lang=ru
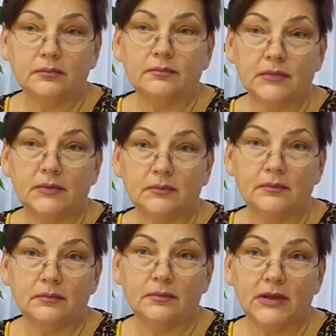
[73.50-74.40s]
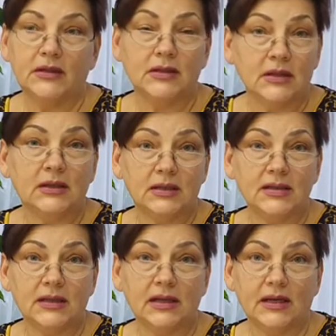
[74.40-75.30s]
э, это, это
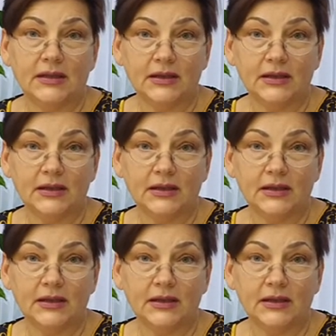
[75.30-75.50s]
задание,